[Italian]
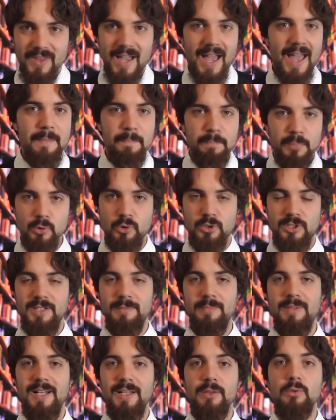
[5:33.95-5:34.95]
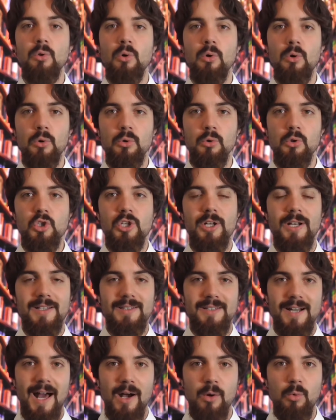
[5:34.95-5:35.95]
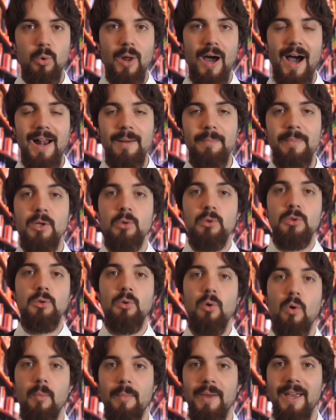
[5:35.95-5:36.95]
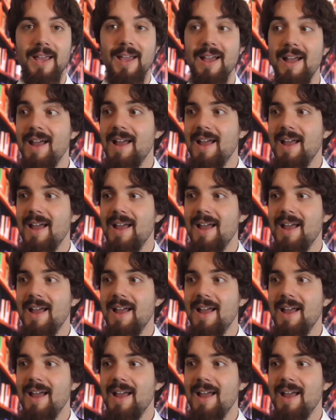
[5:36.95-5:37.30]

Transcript: è impossibile non conoscere Dracula, almeno di nome,